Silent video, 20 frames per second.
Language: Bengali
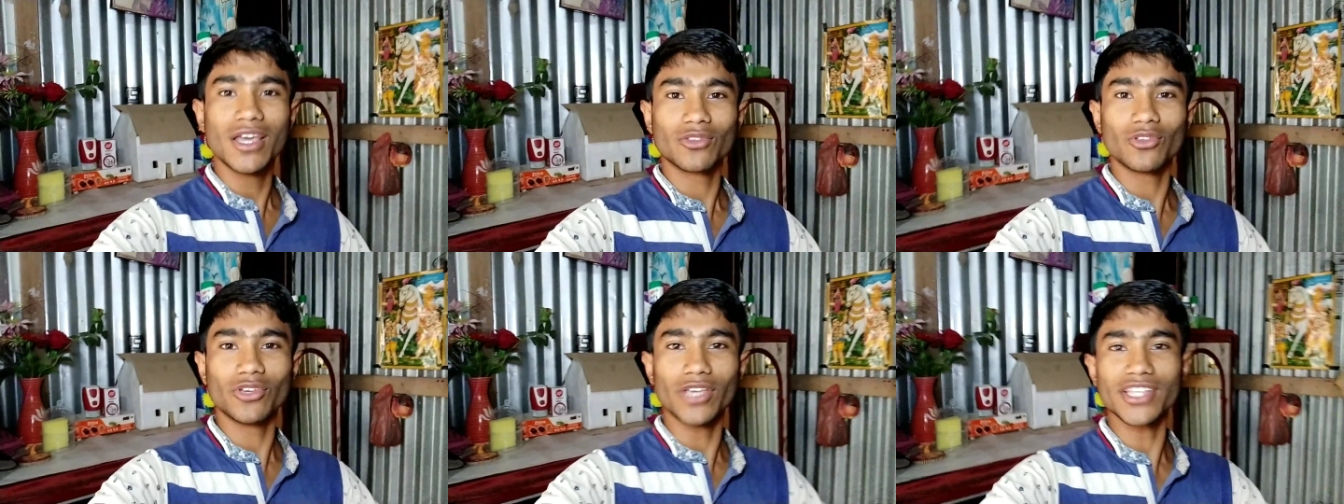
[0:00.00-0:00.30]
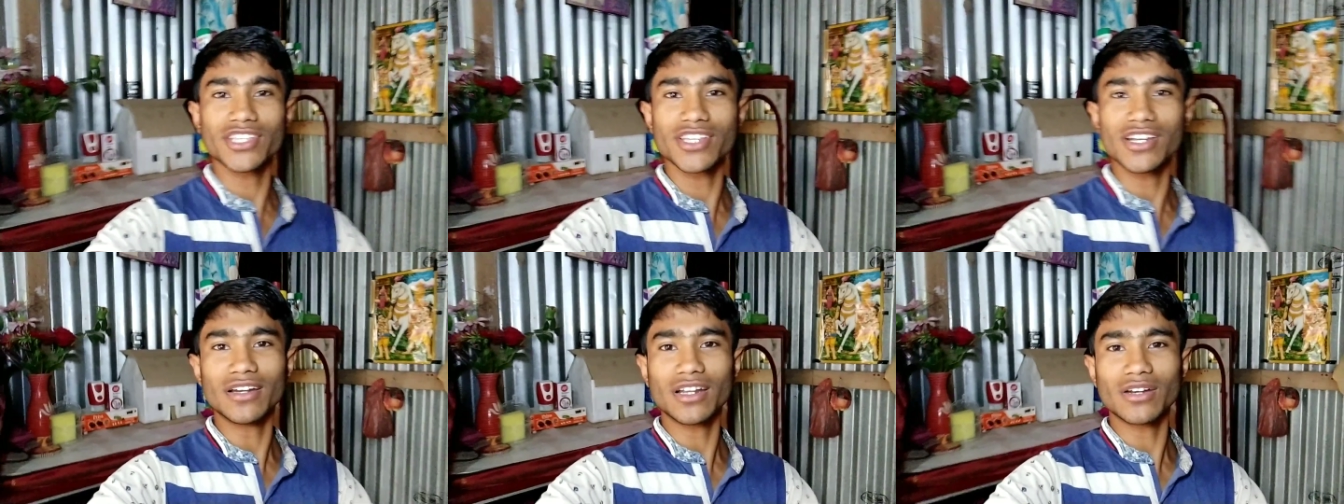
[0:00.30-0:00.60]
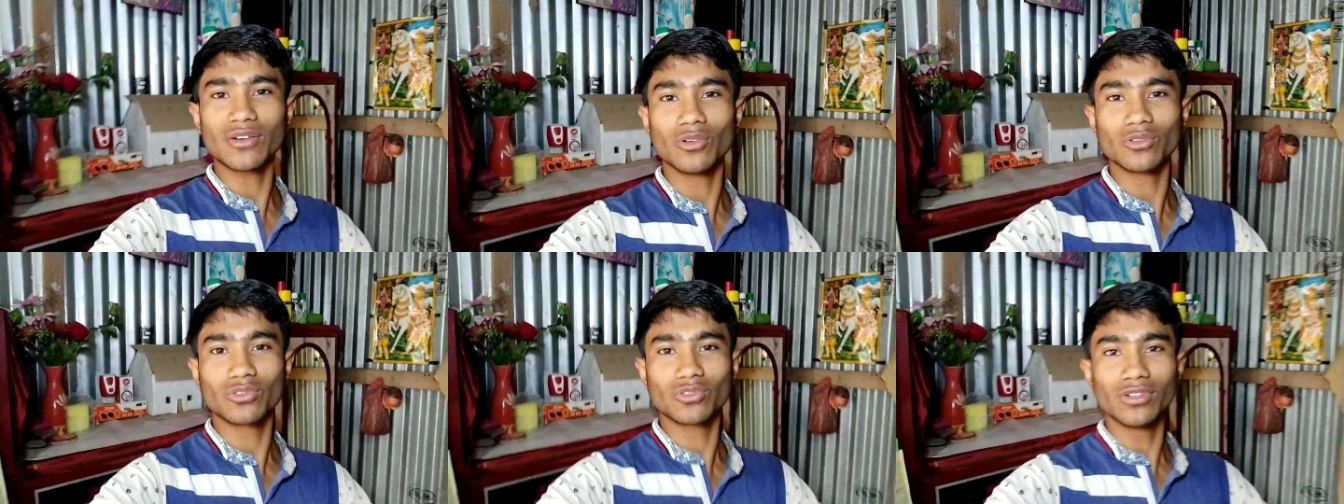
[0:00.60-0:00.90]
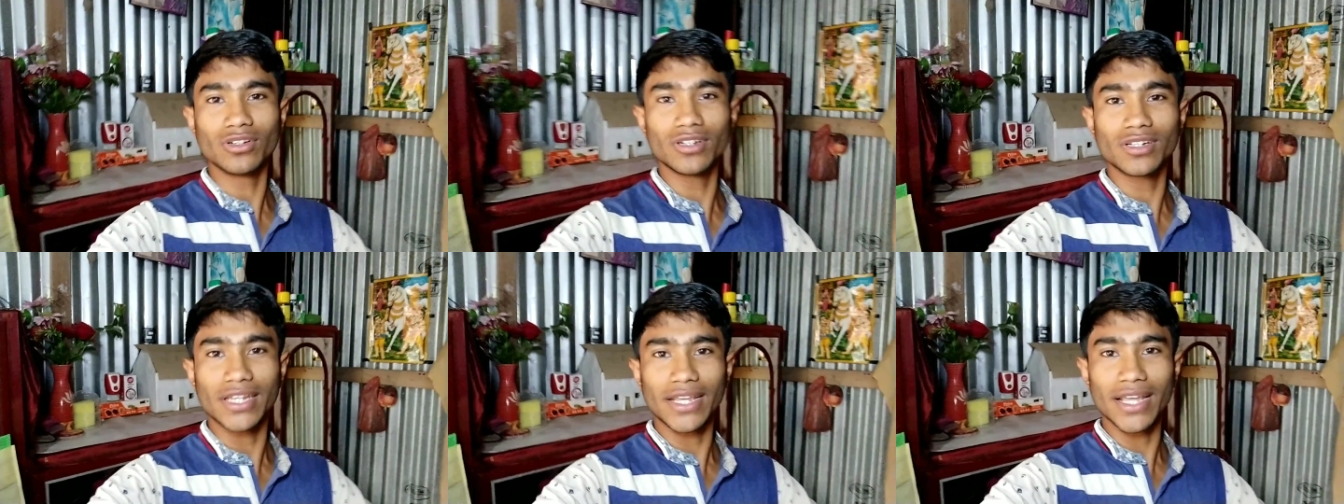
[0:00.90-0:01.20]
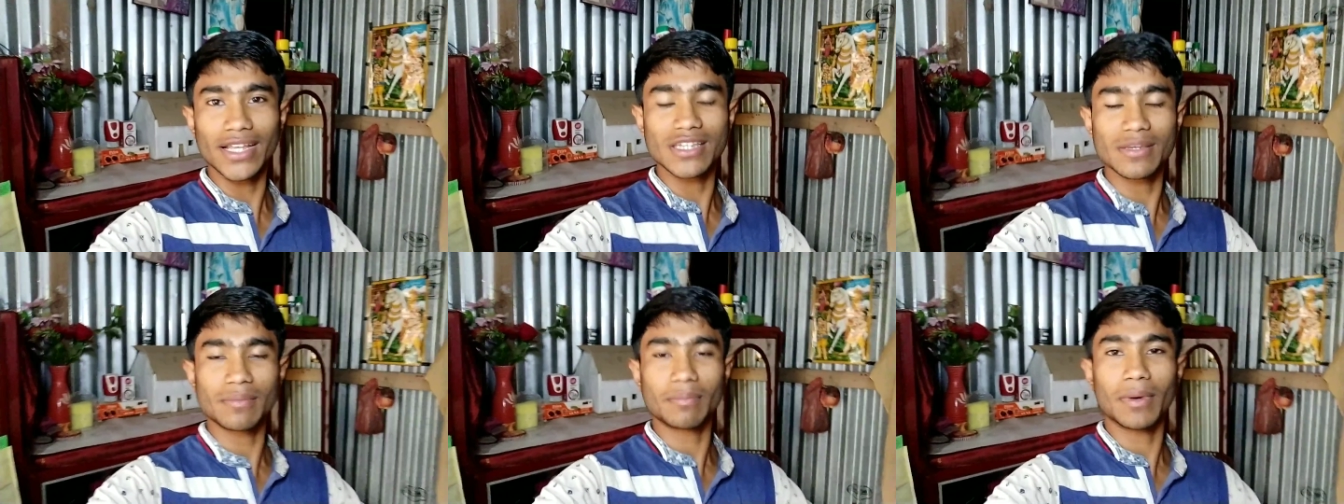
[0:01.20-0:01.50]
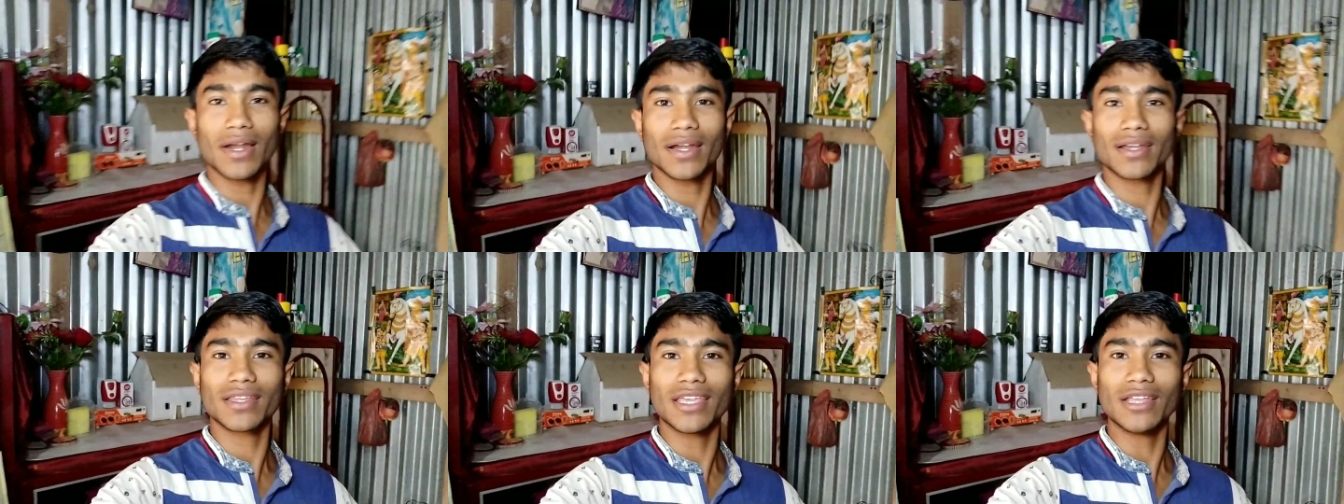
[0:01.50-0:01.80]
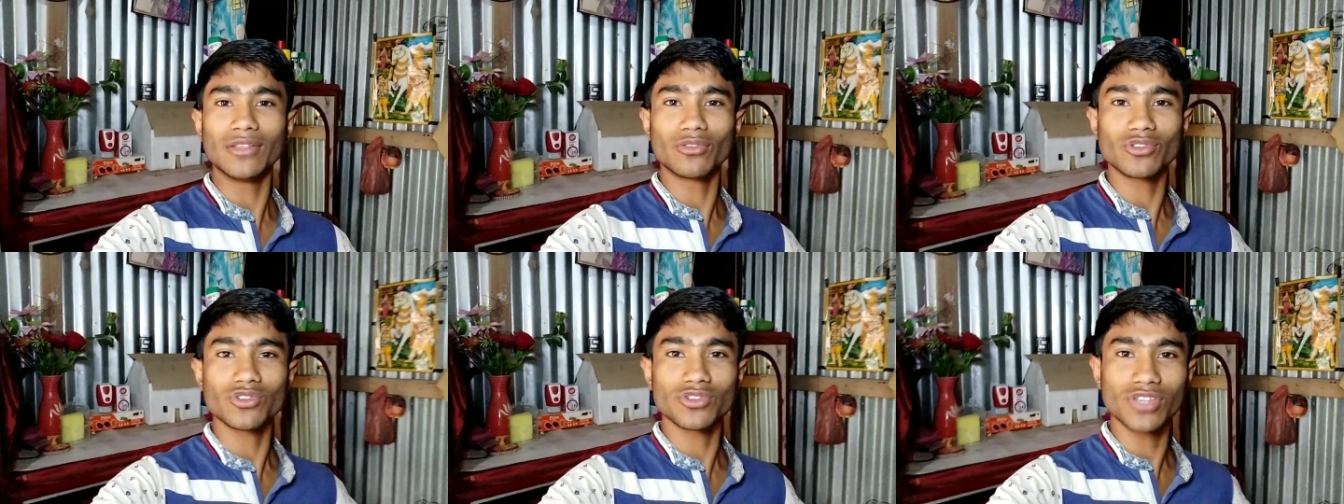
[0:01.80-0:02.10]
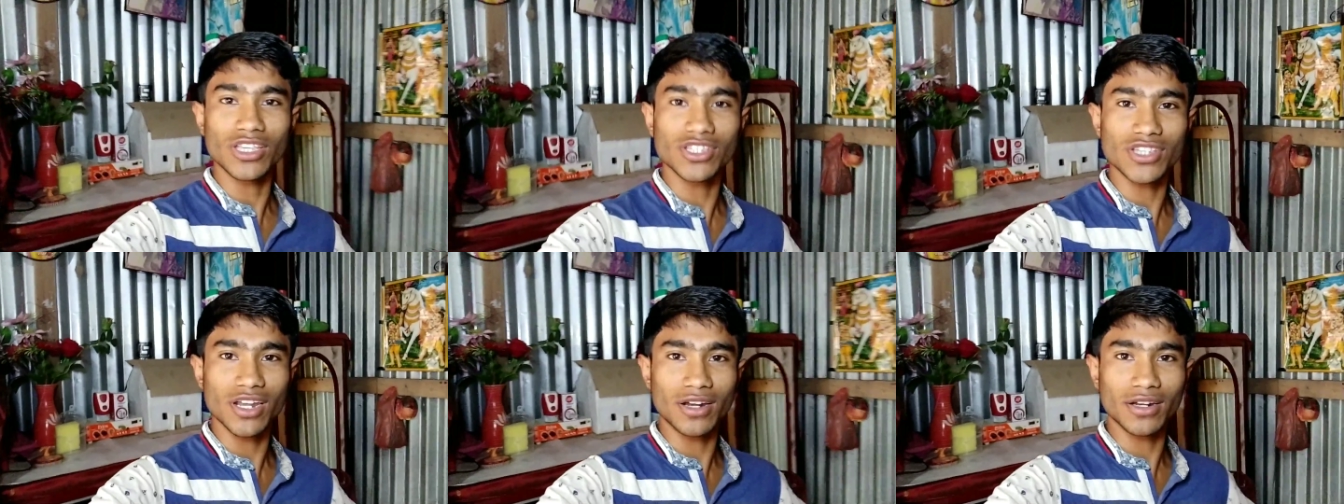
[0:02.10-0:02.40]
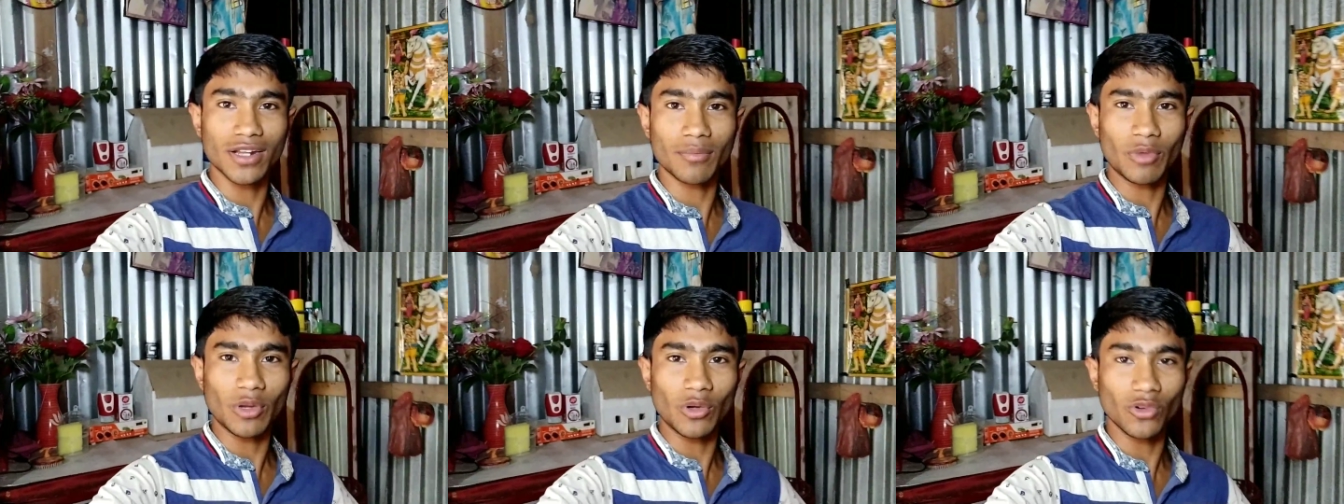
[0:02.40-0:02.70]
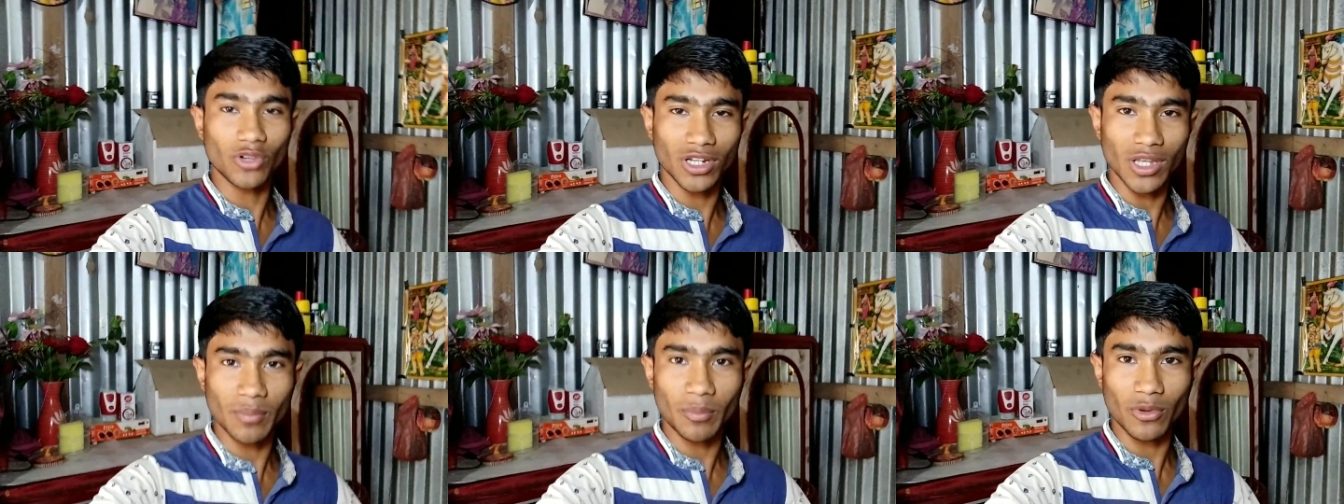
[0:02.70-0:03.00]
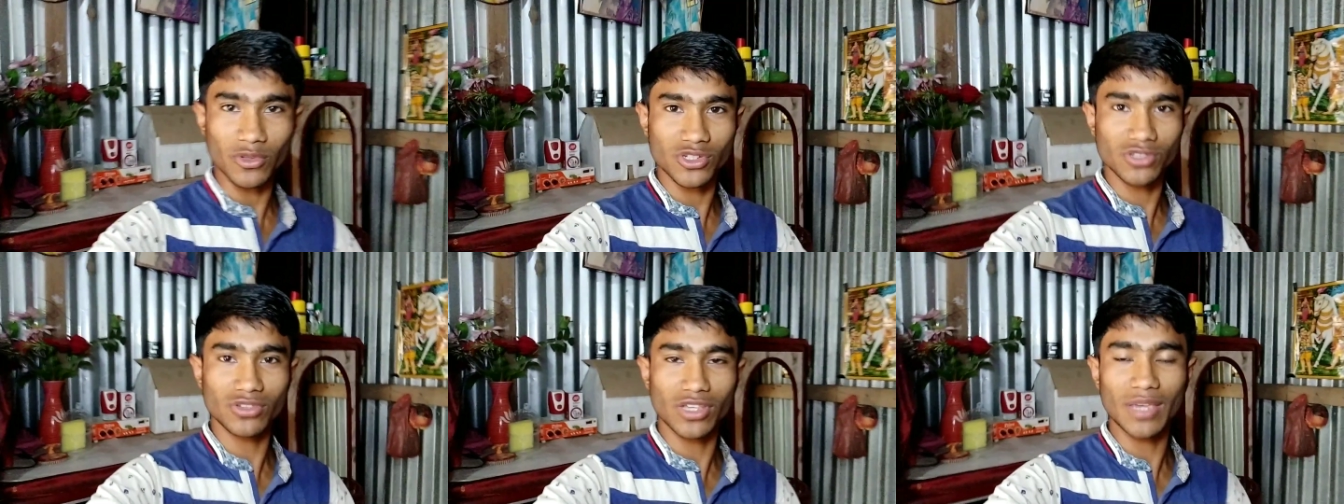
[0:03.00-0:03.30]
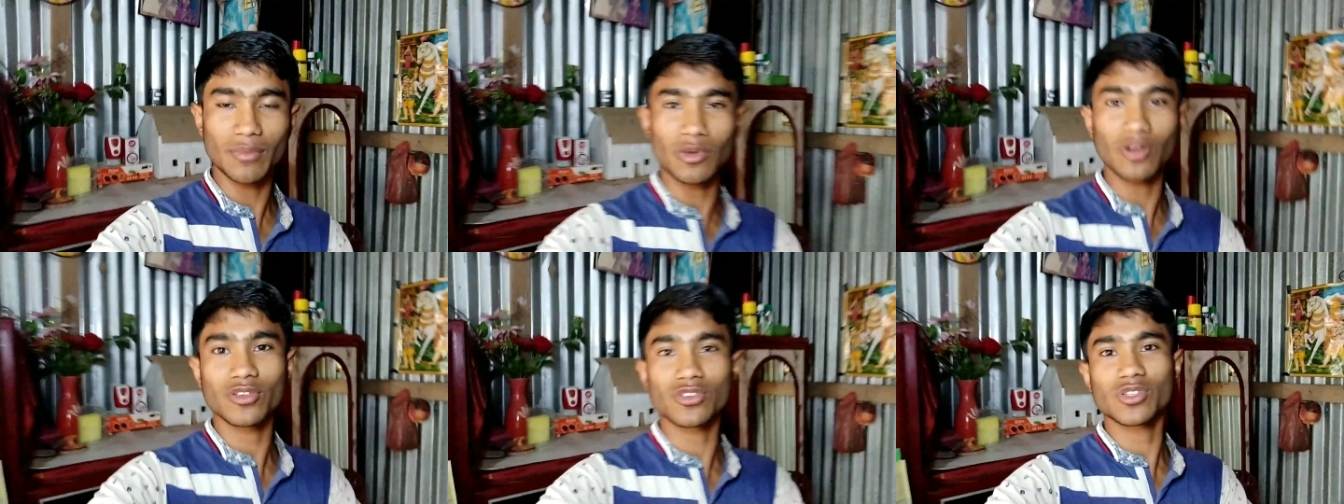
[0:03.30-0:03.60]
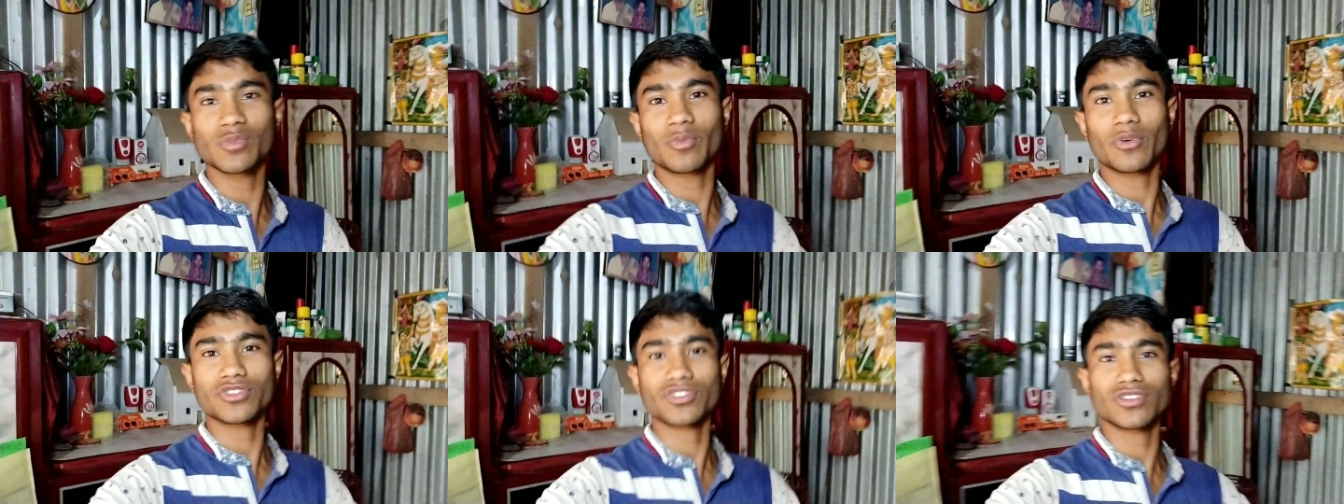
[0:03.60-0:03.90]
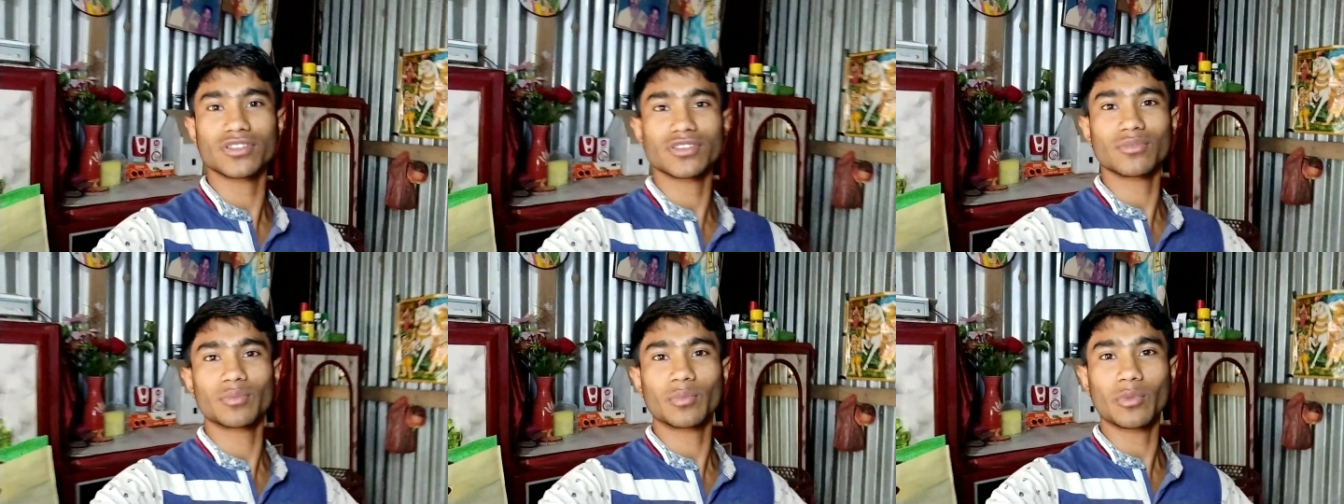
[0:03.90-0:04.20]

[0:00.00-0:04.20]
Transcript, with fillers: তো এই চ্যানেলটা নতুন ঠিক আছে বাট কিন্তু যদি চ্যানেলটা ভিডিওটাকে পছন্দ এই ভিডিও যদি পছন্দ